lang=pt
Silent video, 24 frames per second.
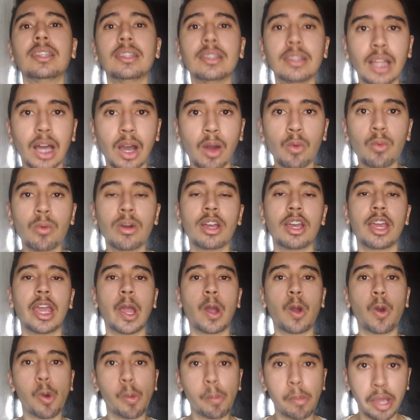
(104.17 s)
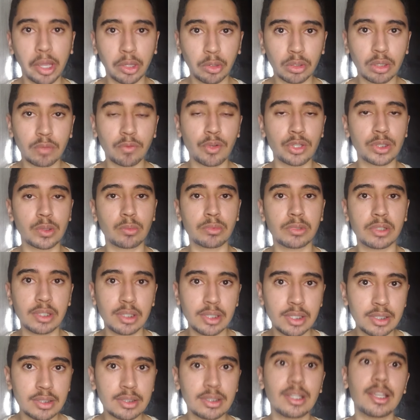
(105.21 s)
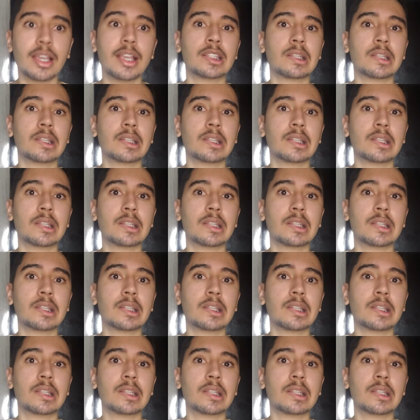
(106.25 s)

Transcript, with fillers: não recomendo que você utilize